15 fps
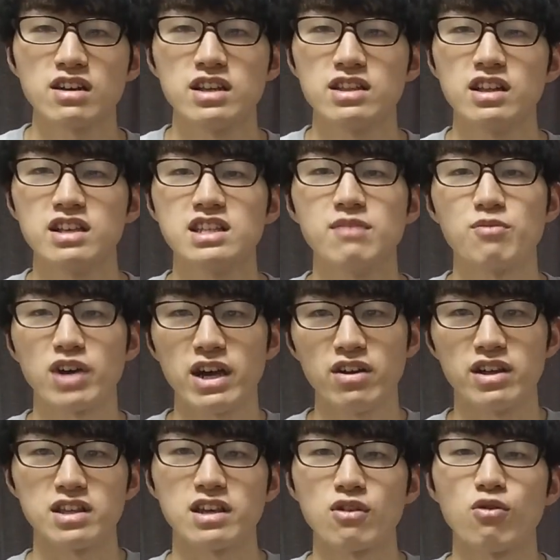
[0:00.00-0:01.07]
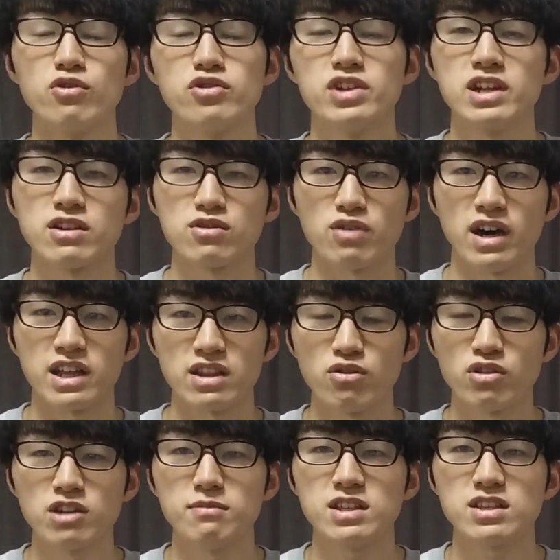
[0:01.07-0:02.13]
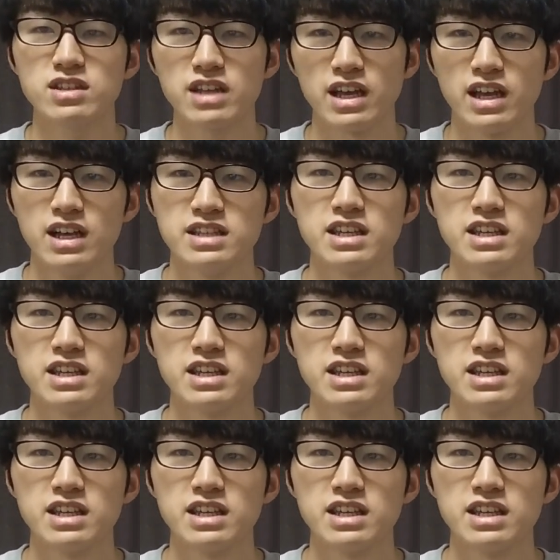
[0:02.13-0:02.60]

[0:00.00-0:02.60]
く品では全部概要欄に購入リンクと貼っておきますので、